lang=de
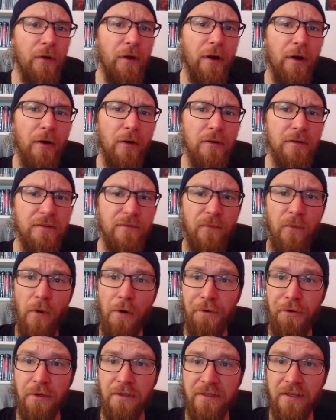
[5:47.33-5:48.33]
und
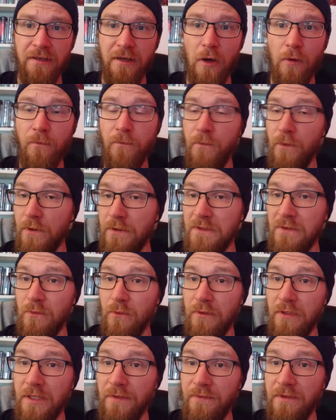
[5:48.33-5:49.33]
freut euch dann auf 14
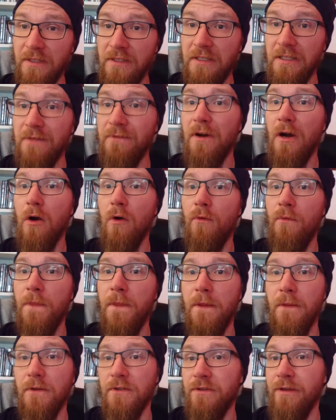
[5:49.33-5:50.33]
Uhr definitiv auf
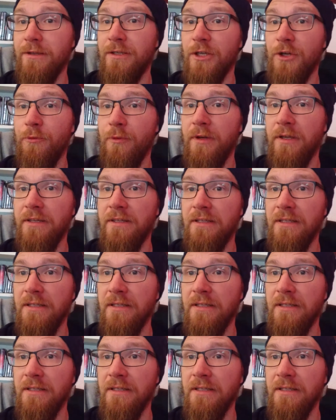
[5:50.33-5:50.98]
den Nostalgic Critic,